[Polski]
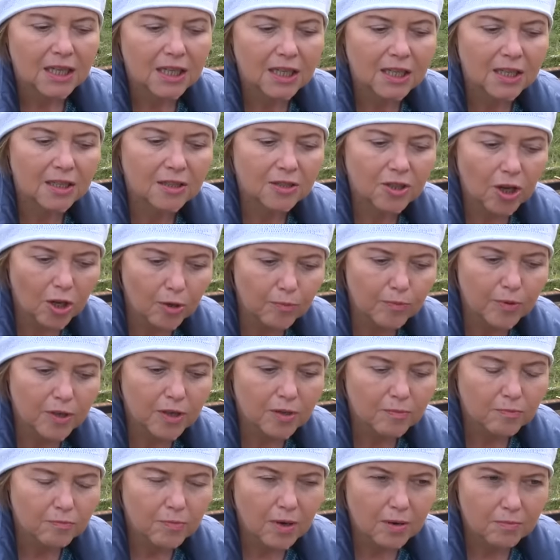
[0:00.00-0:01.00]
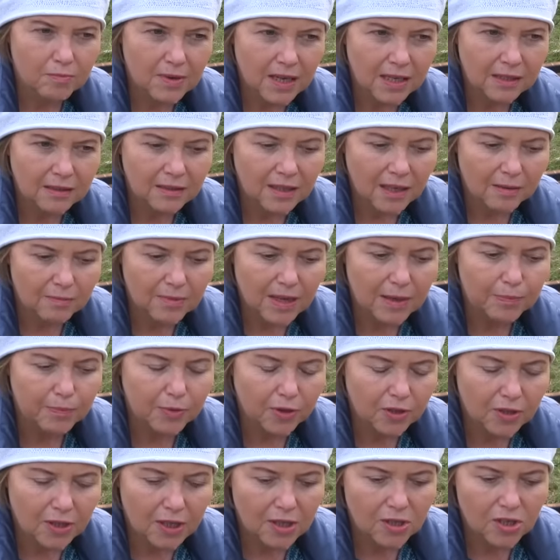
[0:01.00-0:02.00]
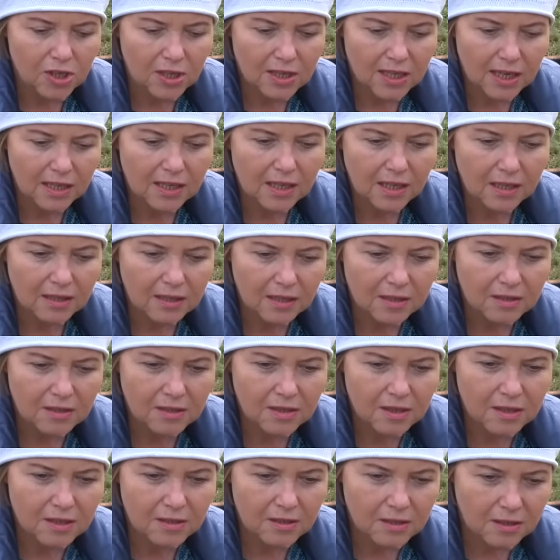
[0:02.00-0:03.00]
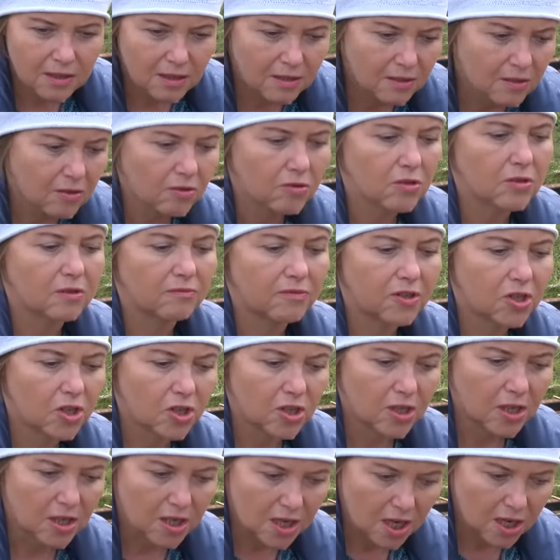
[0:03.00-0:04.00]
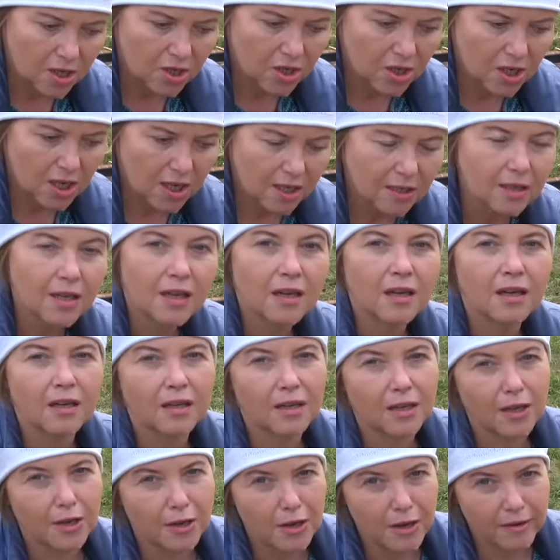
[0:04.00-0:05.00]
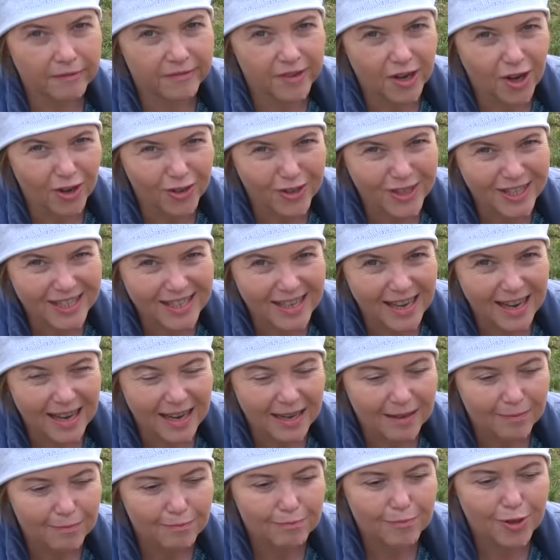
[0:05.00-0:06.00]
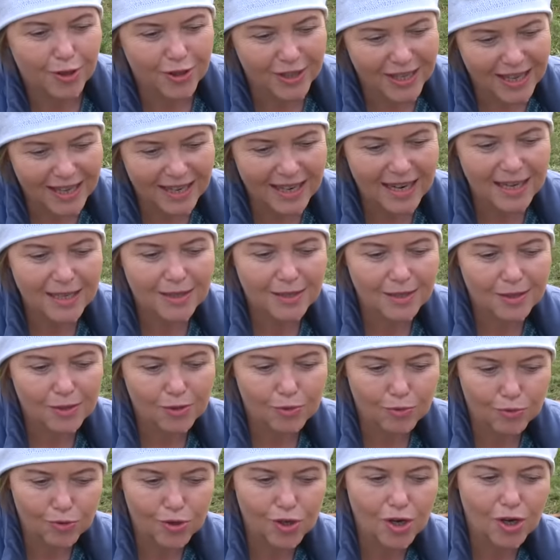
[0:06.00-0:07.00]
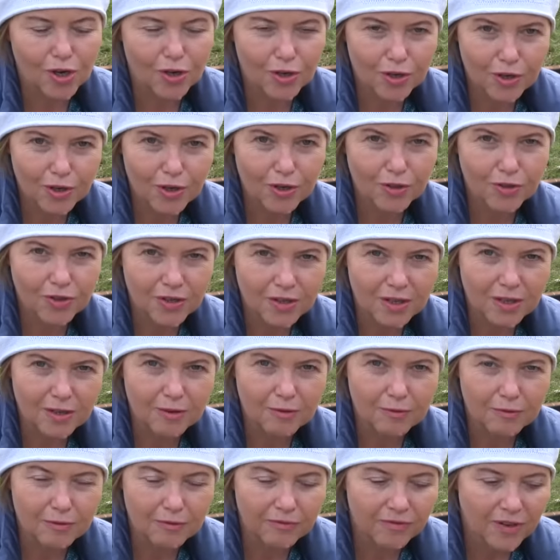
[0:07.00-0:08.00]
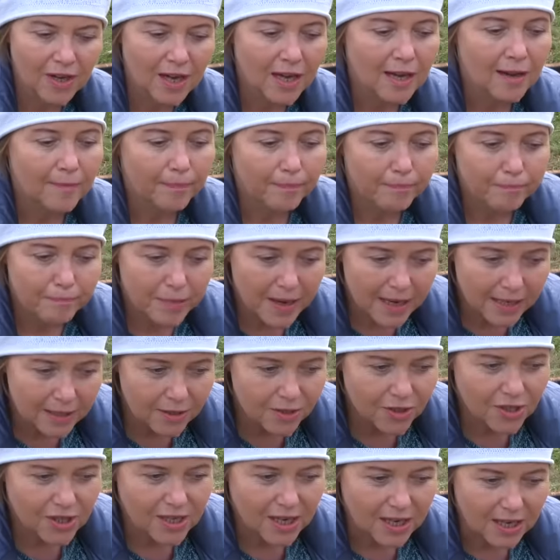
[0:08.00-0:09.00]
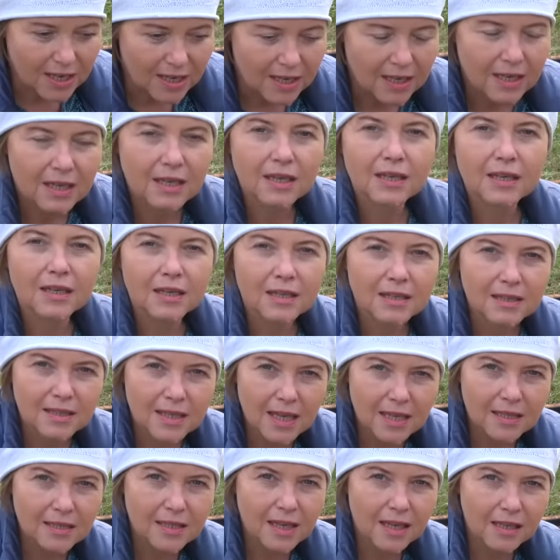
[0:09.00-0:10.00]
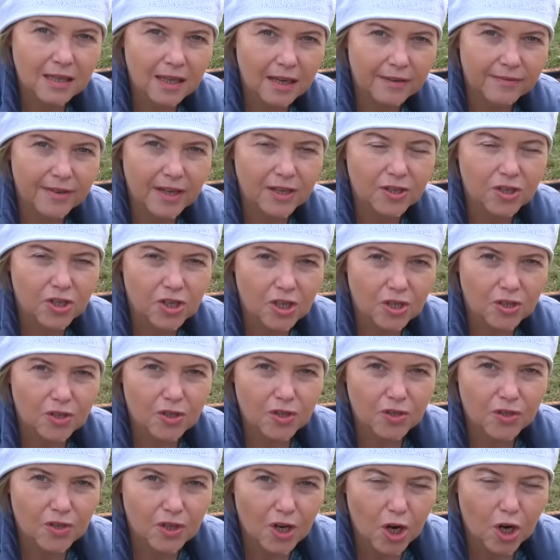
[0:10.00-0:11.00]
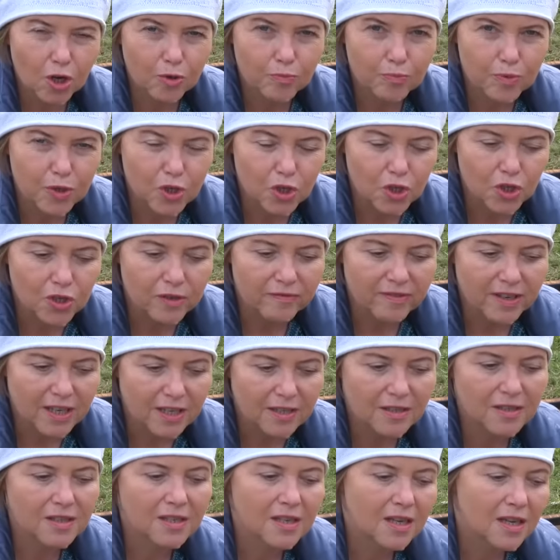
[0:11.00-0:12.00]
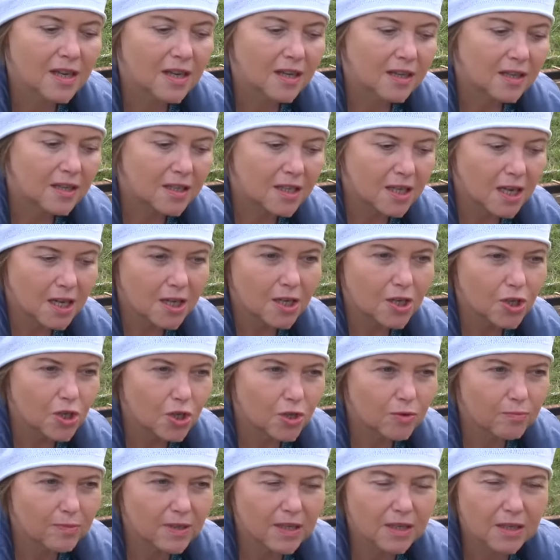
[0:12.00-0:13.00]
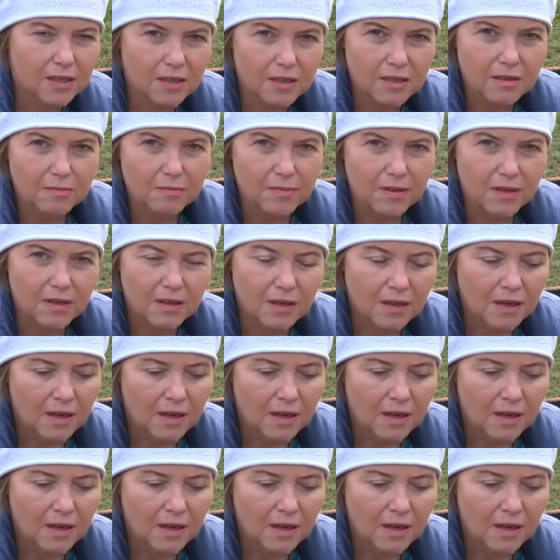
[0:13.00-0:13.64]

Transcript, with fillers: I dobrym momentem na podjęcie takiej decyzji jest oczywiście jesień, i wiosna, bo teraz dużo ogrodników będzie zastanawiać się, co zrobić, więc nie idźmy tym,